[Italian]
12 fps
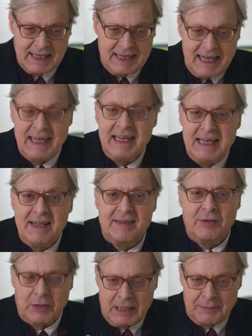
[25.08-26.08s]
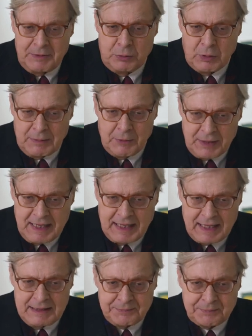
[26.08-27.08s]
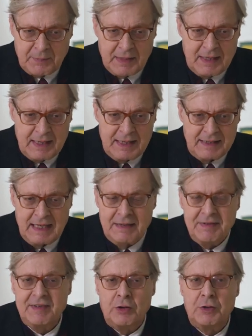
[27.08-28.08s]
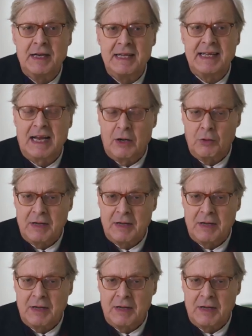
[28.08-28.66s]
che è l'inizio della pittura moderna, nella visione di Carlo